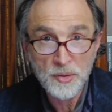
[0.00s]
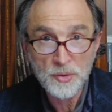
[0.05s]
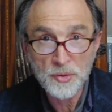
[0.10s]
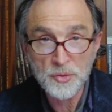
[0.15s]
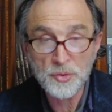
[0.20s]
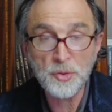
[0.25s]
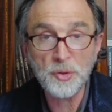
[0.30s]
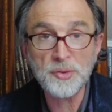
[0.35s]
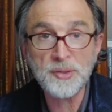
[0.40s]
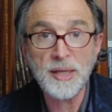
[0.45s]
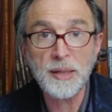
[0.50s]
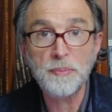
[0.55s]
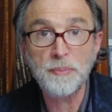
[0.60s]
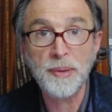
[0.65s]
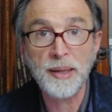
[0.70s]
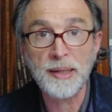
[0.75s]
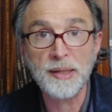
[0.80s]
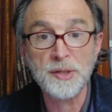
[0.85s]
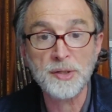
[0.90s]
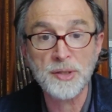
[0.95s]
sur cette
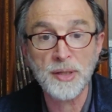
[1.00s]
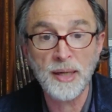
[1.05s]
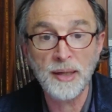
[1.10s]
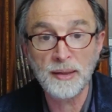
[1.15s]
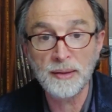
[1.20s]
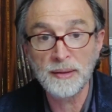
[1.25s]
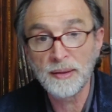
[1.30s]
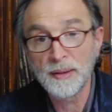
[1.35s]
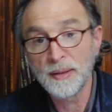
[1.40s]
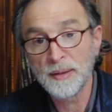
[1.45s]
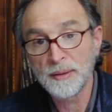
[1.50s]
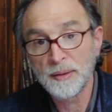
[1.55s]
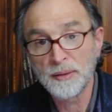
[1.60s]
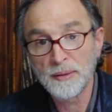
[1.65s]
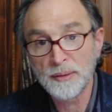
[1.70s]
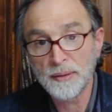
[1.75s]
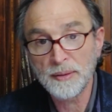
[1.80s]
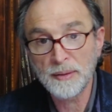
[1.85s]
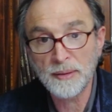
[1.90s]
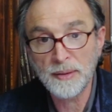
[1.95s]
paracha
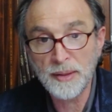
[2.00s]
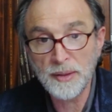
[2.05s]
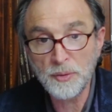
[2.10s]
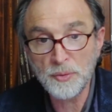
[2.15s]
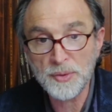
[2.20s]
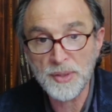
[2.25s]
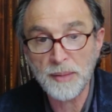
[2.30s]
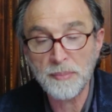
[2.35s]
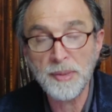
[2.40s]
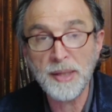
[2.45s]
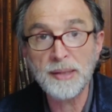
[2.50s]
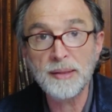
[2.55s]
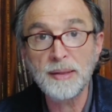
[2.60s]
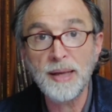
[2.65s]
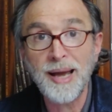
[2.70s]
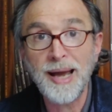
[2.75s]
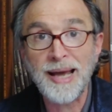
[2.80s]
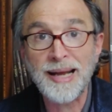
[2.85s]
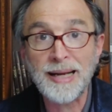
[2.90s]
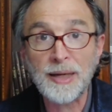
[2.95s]
qui nous amène
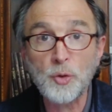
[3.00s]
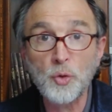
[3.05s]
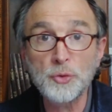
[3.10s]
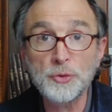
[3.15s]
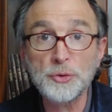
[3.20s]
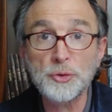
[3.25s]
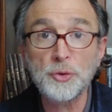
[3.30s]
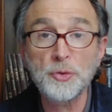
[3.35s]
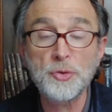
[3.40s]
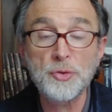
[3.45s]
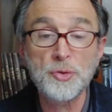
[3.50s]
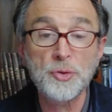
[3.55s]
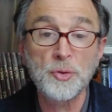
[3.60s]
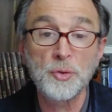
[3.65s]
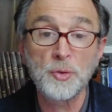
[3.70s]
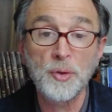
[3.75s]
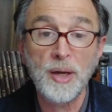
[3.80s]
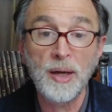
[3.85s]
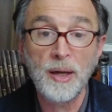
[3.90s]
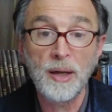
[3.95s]
à la
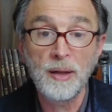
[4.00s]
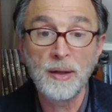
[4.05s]
construction